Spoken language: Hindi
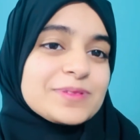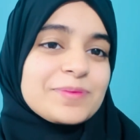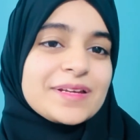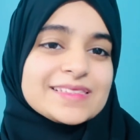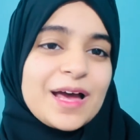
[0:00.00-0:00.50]
से
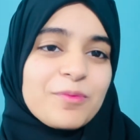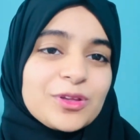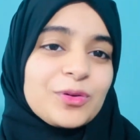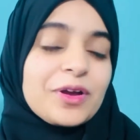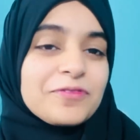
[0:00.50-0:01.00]
मेरे एग्ज़ाम
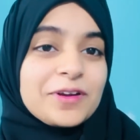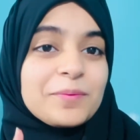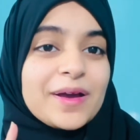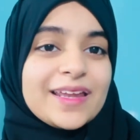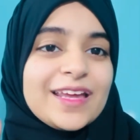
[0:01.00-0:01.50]
हद होंगे
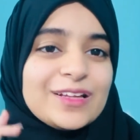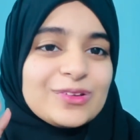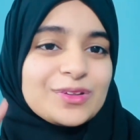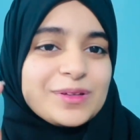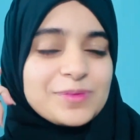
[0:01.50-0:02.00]
फिर मैंने एक
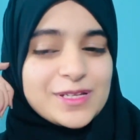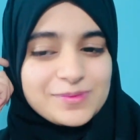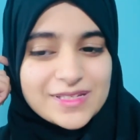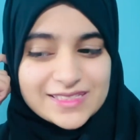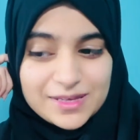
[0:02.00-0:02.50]
दो दिन बीच
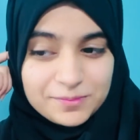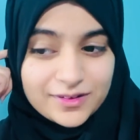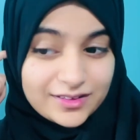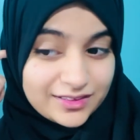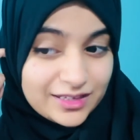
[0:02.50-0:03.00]
में स्किप
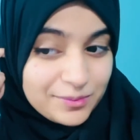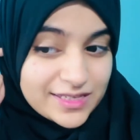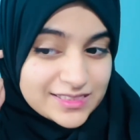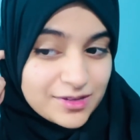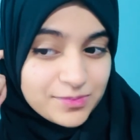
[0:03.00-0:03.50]
कर दिया
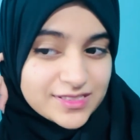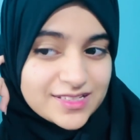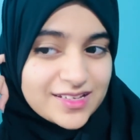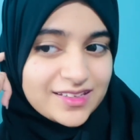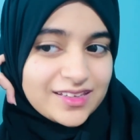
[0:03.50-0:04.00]
मैंने स्किप
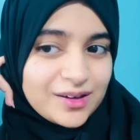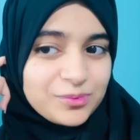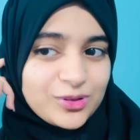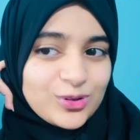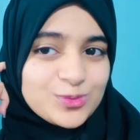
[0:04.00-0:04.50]
इसलिए किया
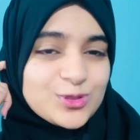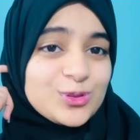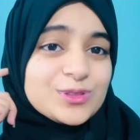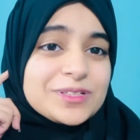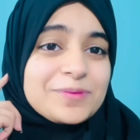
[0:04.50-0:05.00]
बिकॉज
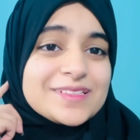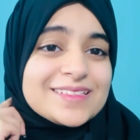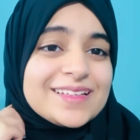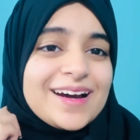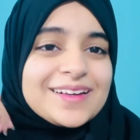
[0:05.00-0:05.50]
मुझे कुछ समझ
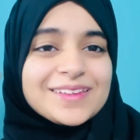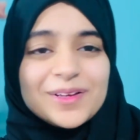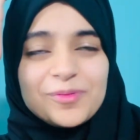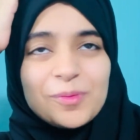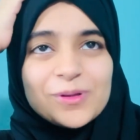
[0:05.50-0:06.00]
नहीं आ रही थी
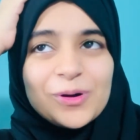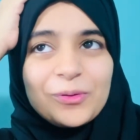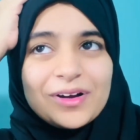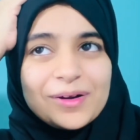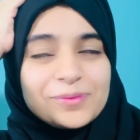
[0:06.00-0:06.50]
कि मैं
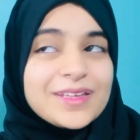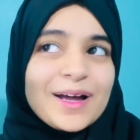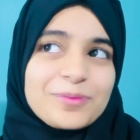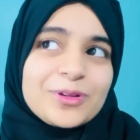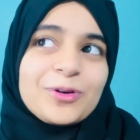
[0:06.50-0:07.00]
बनाऊंगा
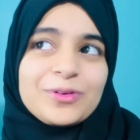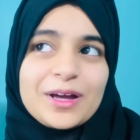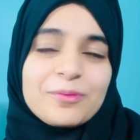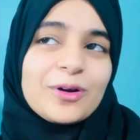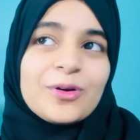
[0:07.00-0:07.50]
क्या बनाऊँ
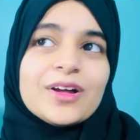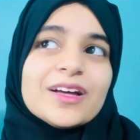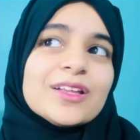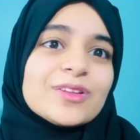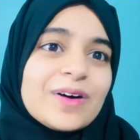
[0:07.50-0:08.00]
क्या बनाऊँ
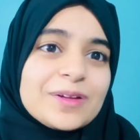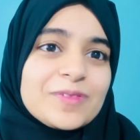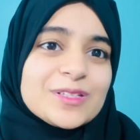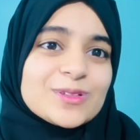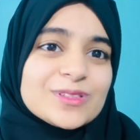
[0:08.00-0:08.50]
तो आज
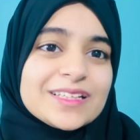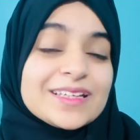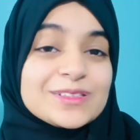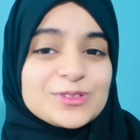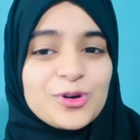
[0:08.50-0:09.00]
मैंने सोचा
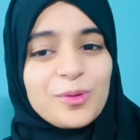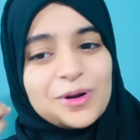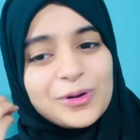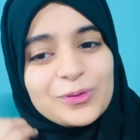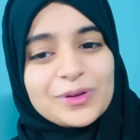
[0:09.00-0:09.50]
कि जो
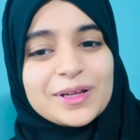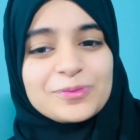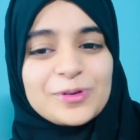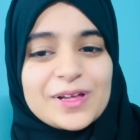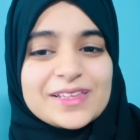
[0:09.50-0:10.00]
मैं करूँगी ना
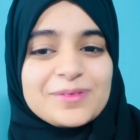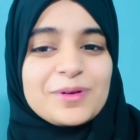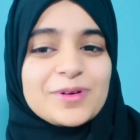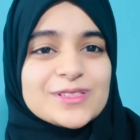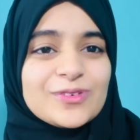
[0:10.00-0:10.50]
पूरे दिन
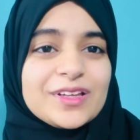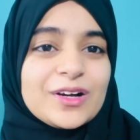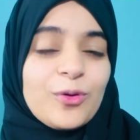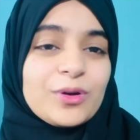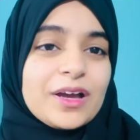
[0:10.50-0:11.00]
में बस वही
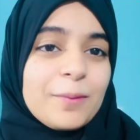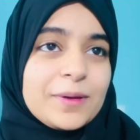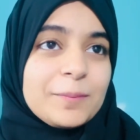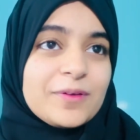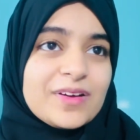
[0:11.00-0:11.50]
दिखाऊँगी
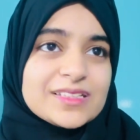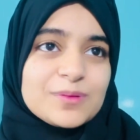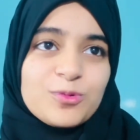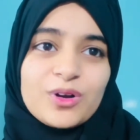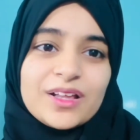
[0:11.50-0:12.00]
अभी भी
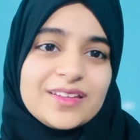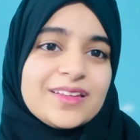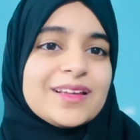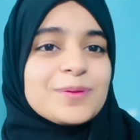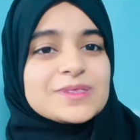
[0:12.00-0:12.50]
वैसे पूरा
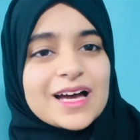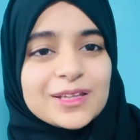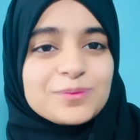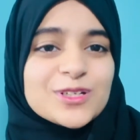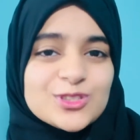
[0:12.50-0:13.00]
दिन ही अब
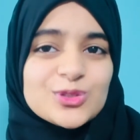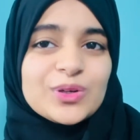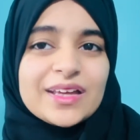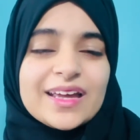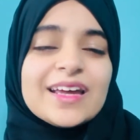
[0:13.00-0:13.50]
सात बज
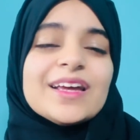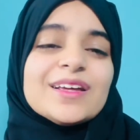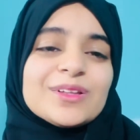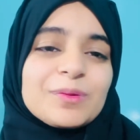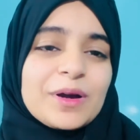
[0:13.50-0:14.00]
चुके हैं
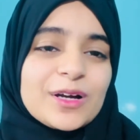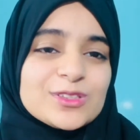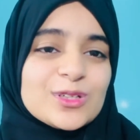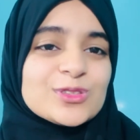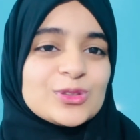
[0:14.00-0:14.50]
तो मैं कहा
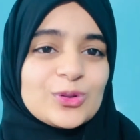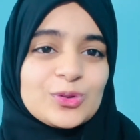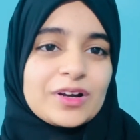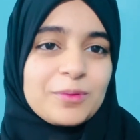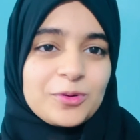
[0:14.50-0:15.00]
चलो जो
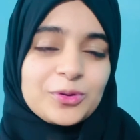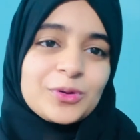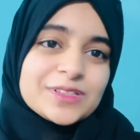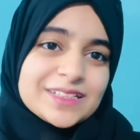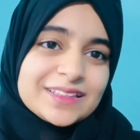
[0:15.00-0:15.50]
थोड़ा बहुत
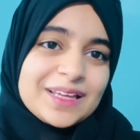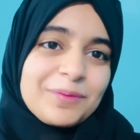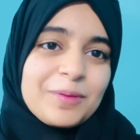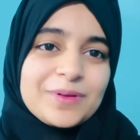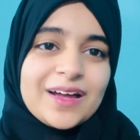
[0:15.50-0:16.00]
हो सकता
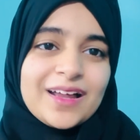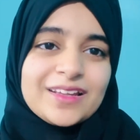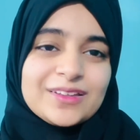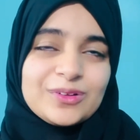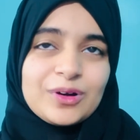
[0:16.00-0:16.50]
है मैं बना
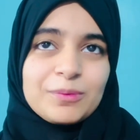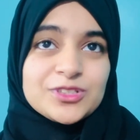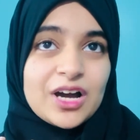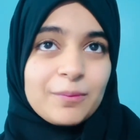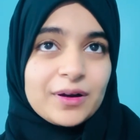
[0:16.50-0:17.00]
लेती हूँ अभी
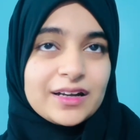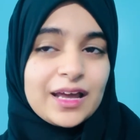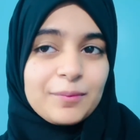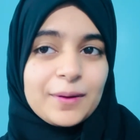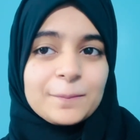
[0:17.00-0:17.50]
शाम का
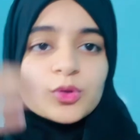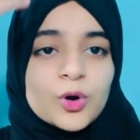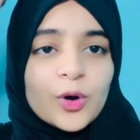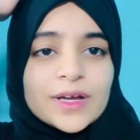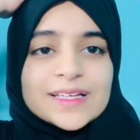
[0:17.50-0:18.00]
टाइम है
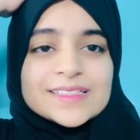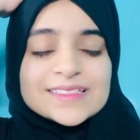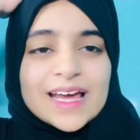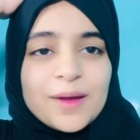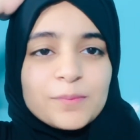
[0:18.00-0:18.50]
तो
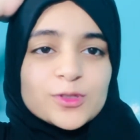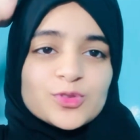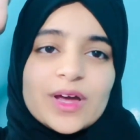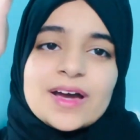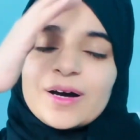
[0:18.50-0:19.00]
इस टाइम पे
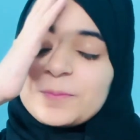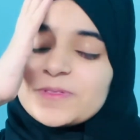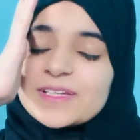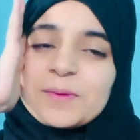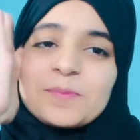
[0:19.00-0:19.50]
जो है
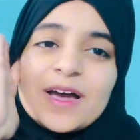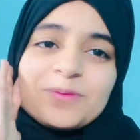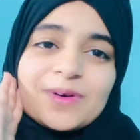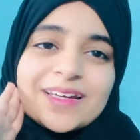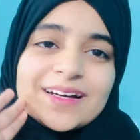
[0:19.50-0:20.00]
हम सब
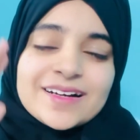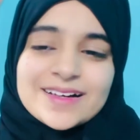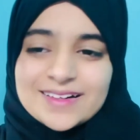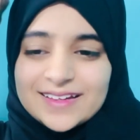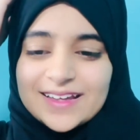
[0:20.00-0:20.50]
बहन भाई
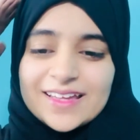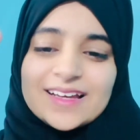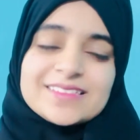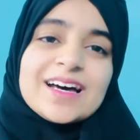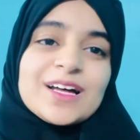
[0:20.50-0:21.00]
इकट्ठे
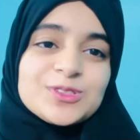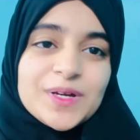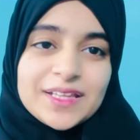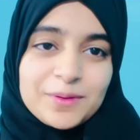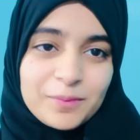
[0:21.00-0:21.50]
एक साथ
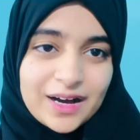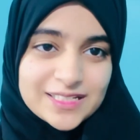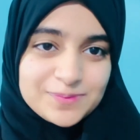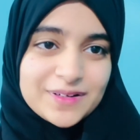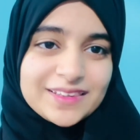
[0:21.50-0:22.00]
जो है
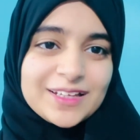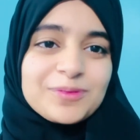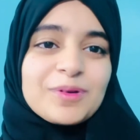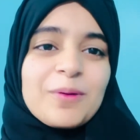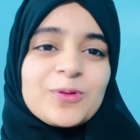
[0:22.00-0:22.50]
नमाज़ पढ़ते
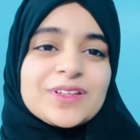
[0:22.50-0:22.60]
हैं तो मैं आपको